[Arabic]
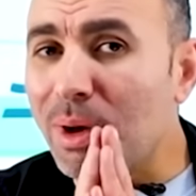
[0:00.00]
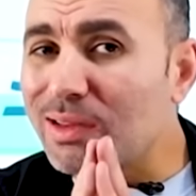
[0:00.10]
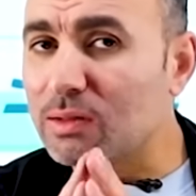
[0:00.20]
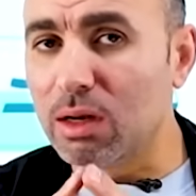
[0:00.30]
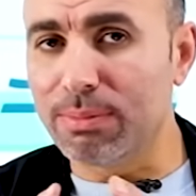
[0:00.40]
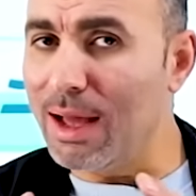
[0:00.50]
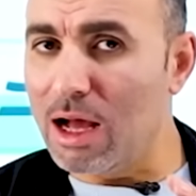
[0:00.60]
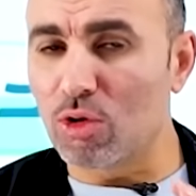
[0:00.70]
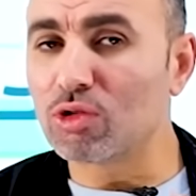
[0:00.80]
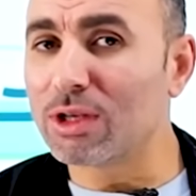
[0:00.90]
بطل
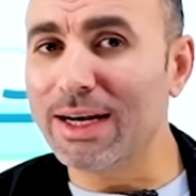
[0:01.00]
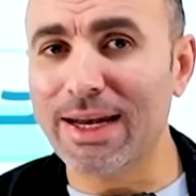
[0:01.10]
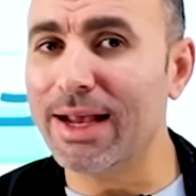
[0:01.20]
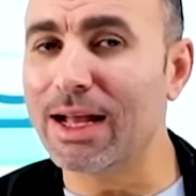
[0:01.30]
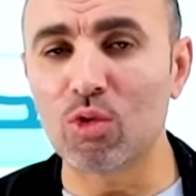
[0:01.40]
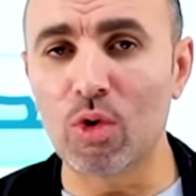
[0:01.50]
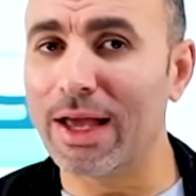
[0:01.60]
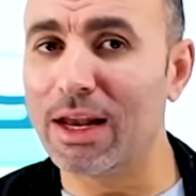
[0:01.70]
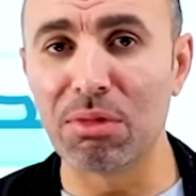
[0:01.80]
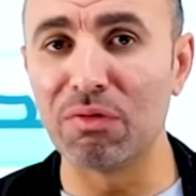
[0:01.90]
بقى كتر الحجج
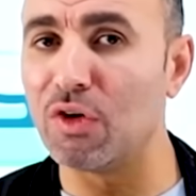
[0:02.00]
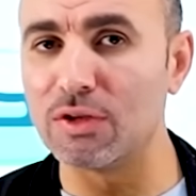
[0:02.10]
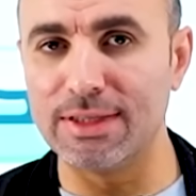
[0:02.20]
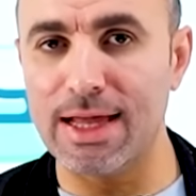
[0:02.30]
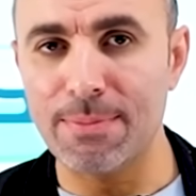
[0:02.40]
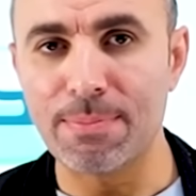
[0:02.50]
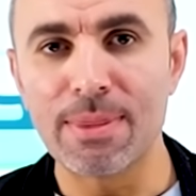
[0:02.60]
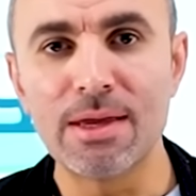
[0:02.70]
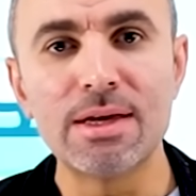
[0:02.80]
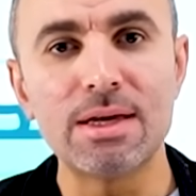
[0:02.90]
والكلام الفاضي ده
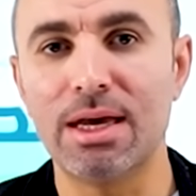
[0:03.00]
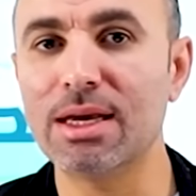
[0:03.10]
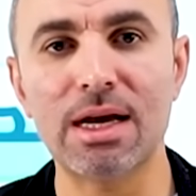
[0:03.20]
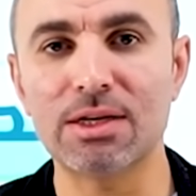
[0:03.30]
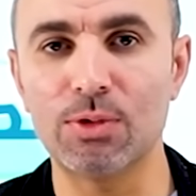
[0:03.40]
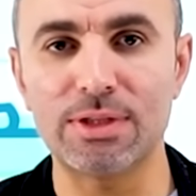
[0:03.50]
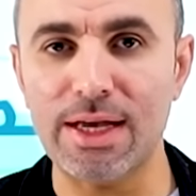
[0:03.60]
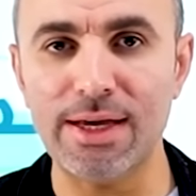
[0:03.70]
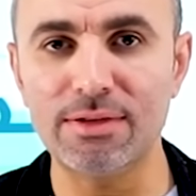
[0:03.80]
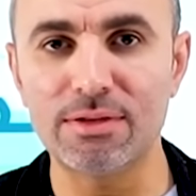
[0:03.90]
اجهز
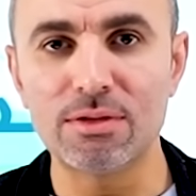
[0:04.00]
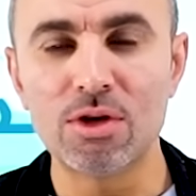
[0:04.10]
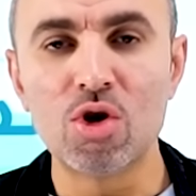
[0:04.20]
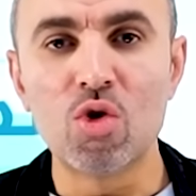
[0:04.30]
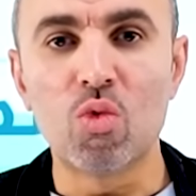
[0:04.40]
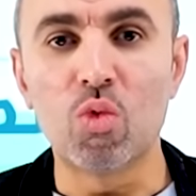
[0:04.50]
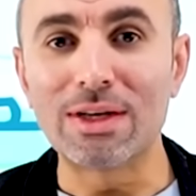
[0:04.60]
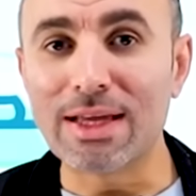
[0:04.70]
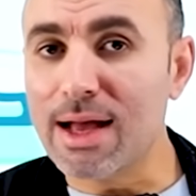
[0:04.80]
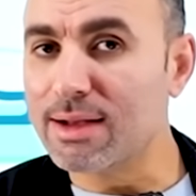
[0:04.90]
واستعد
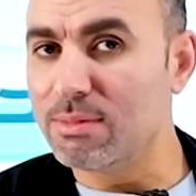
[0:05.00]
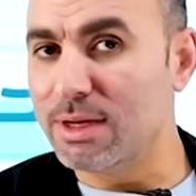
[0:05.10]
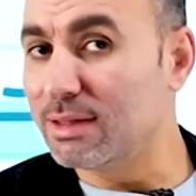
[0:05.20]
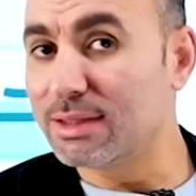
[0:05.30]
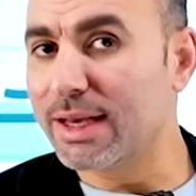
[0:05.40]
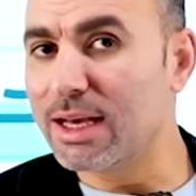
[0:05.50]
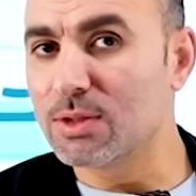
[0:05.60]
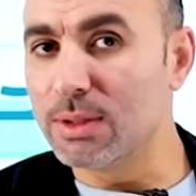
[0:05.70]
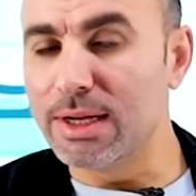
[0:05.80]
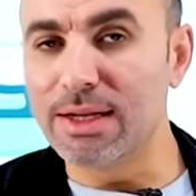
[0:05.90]
ودعك من
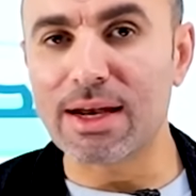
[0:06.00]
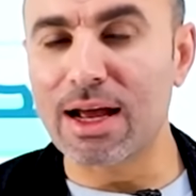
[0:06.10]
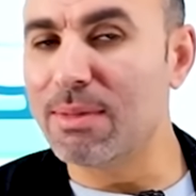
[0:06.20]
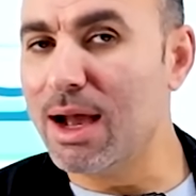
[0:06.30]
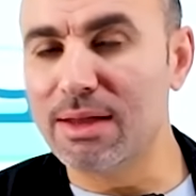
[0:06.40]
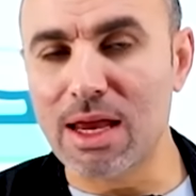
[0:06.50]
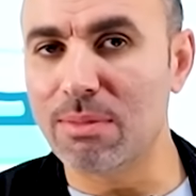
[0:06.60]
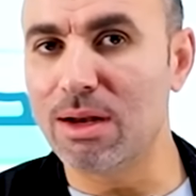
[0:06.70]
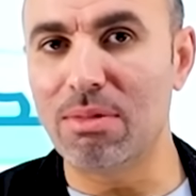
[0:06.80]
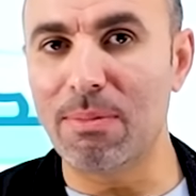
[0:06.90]
التخاذل لان انا يا جماعه
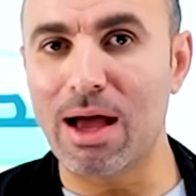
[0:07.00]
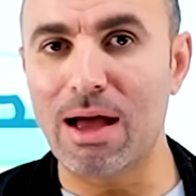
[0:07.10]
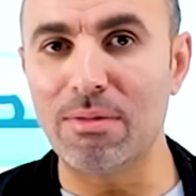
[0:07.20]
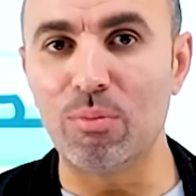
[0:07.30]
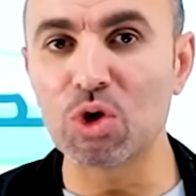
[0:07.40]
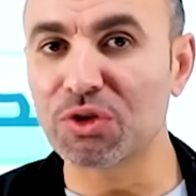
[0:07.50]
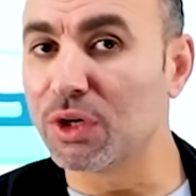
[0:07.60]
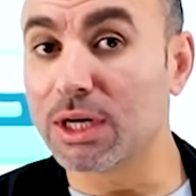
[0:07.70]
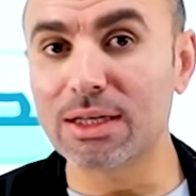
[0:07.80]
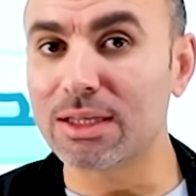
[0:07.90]
دايما ببقى
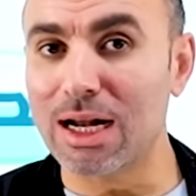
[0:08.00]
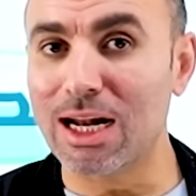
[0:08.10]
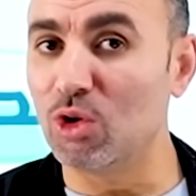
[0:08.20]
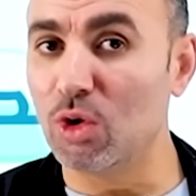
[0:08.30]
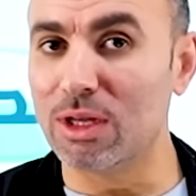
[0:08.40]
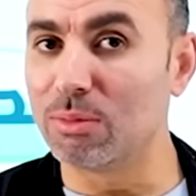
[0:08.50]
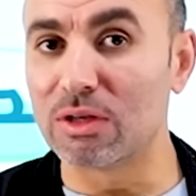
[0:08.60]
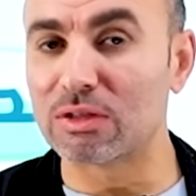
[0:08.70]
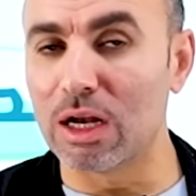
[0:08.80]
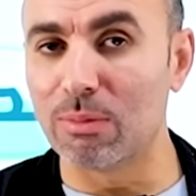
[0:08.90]
مشفق جدا على النوع ده من
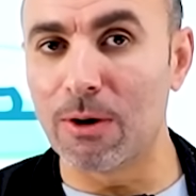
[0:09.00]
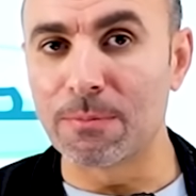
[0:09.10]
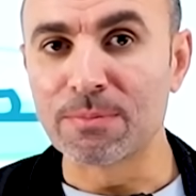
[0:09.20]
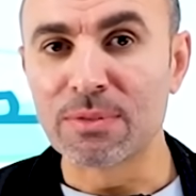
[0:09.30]
الطلبه